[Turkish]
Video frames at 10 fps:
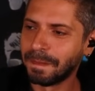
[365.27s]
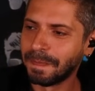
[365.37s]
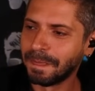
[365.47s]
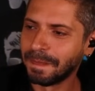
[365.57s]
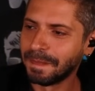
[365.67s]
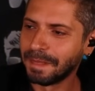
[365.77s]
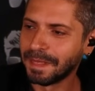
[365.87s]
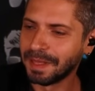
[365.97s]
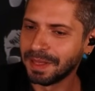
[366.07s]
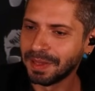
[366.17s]
Saraya da
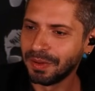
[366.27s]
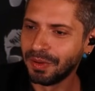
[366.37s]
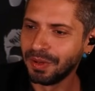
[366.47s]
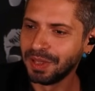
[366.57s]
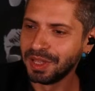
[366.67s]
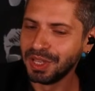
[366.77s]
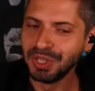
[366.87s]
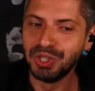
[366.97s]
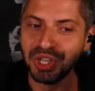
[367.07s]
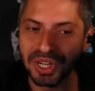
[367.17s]
20'yi bulacak
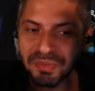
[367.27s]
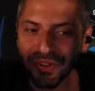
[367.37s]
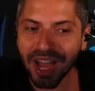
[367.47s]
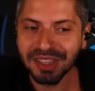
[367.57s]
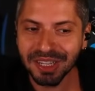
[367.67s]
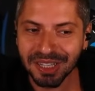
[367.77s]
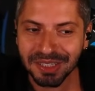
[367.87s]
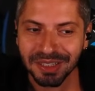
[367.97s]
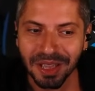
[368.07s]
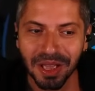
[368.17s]
işte. 20
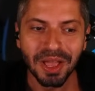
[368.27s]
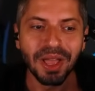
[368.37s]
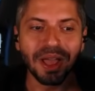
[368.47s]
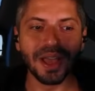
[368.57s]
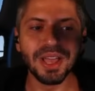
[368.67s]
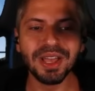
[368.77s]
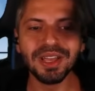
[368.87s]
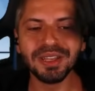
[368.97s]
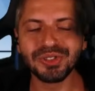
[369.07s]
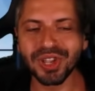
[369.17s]
verdiniz.
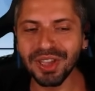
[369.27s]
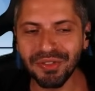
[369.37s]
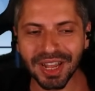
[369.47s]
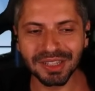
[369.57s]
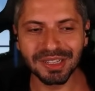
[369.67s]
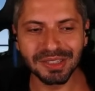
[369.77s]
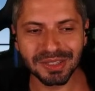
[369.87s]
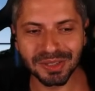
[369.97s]
Ee, şey verdiniz.